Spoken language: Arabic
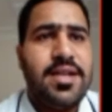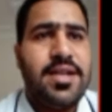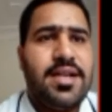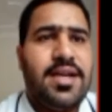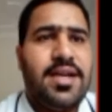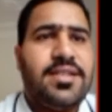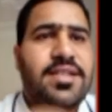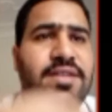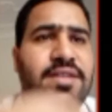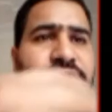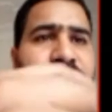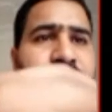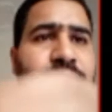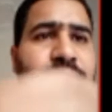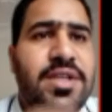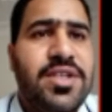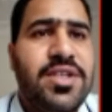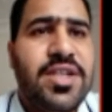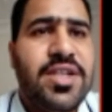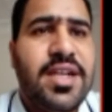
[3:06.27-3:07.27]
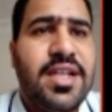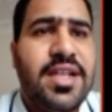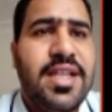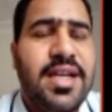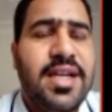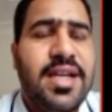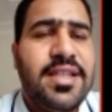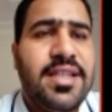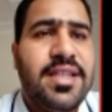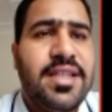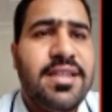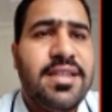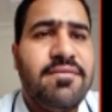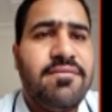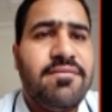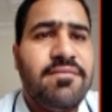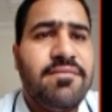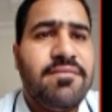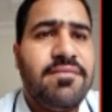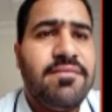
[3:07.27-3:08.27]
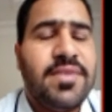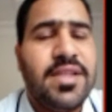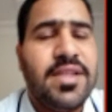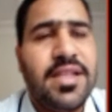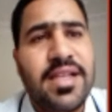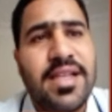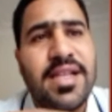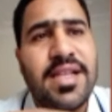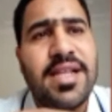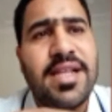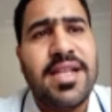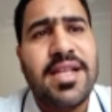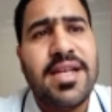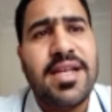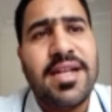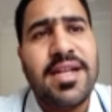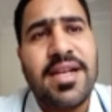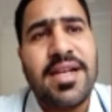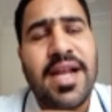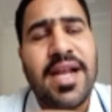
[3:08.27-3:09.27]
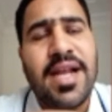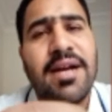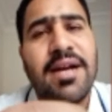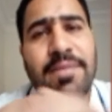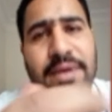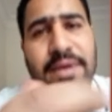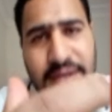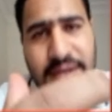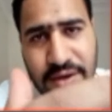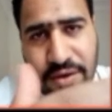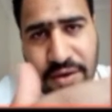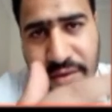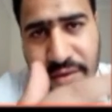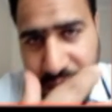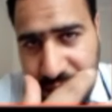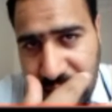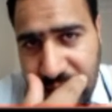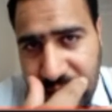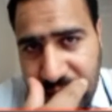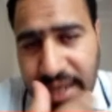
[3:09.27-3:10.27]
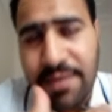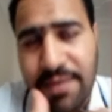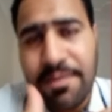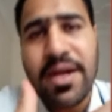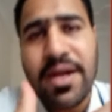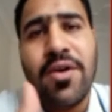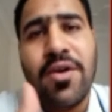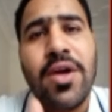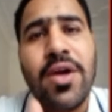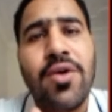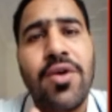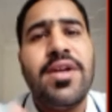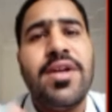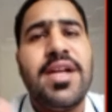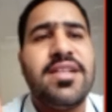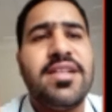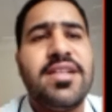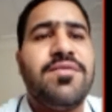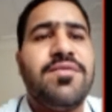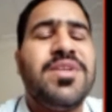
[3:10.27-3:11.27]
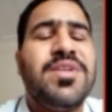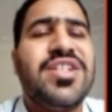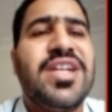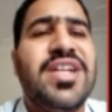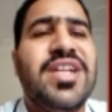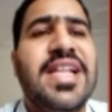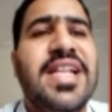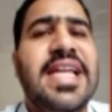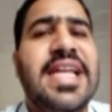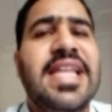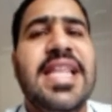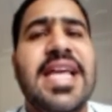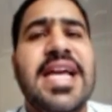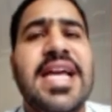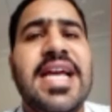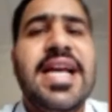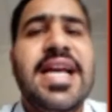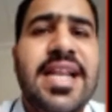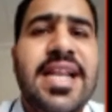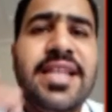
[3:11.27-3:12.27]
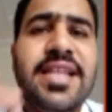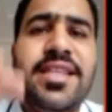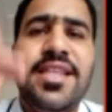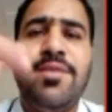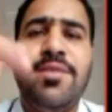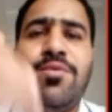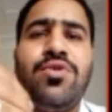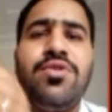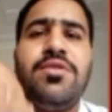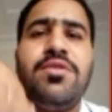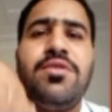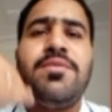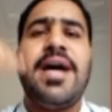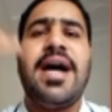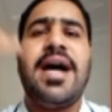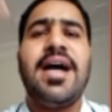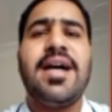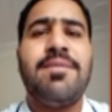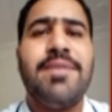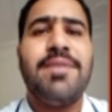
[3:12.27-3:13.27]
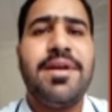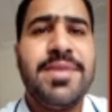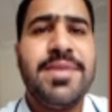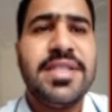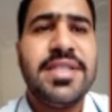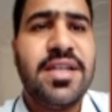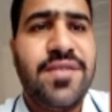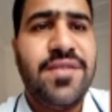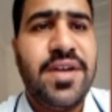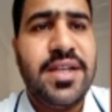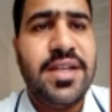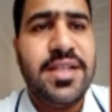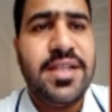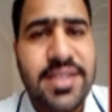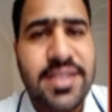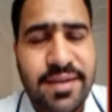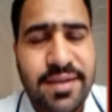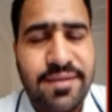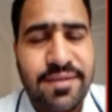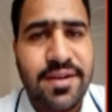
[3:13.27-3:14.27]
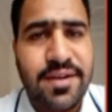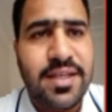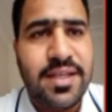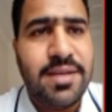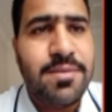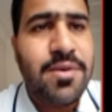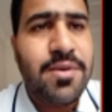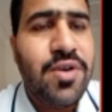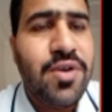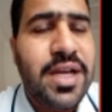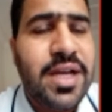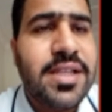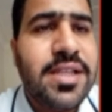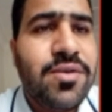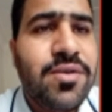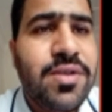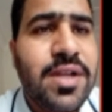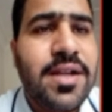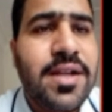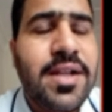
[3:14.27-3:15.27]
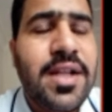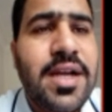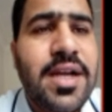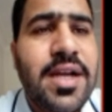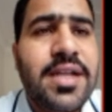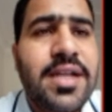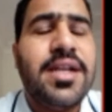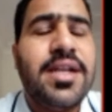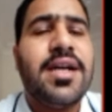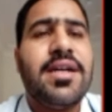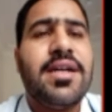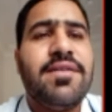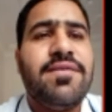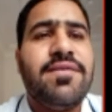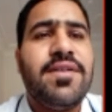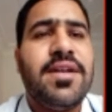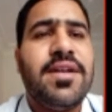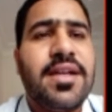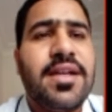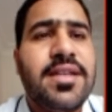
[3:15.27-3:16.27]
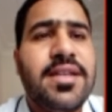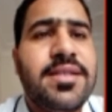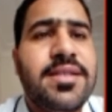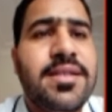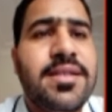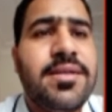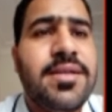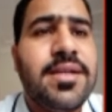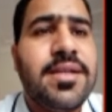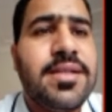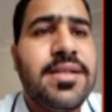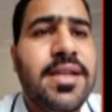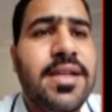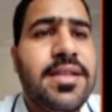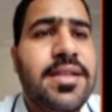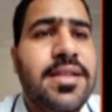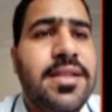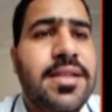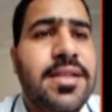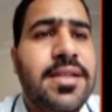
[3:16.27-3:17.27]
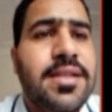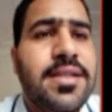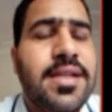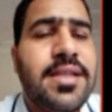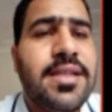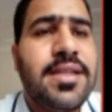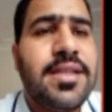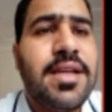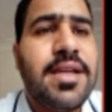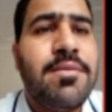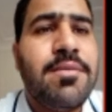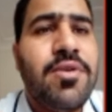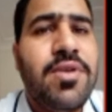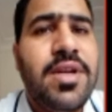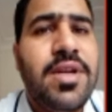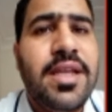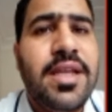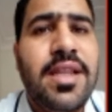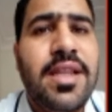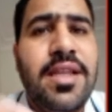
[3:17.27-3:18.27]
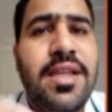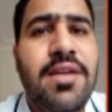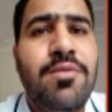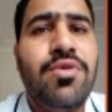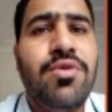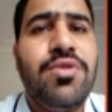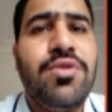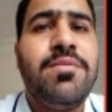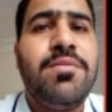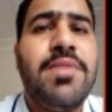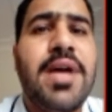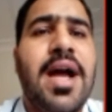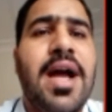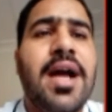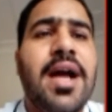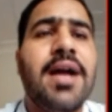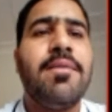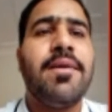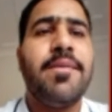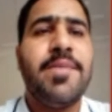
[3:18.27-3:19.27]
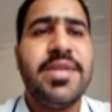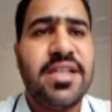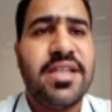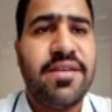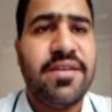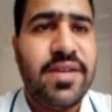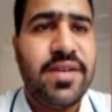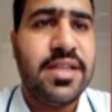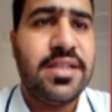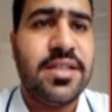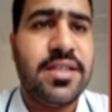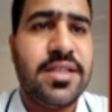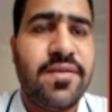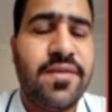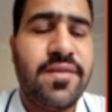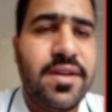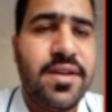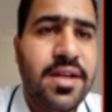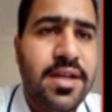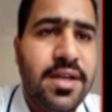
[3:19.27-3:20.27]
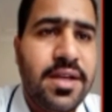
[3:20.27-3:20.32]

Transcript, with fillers: نحتفظ بإشارة العدد الاكبر نقول العدد الاكبر او نقول نحتفظ باشاره العدد الذي يبعد باكبر مسافه عن الصفر اذا ما هو العدد هنا ناق في ناقص 6 زائد 2 ما هو العدد الذي يبعد باكبر مسافه عن الصفر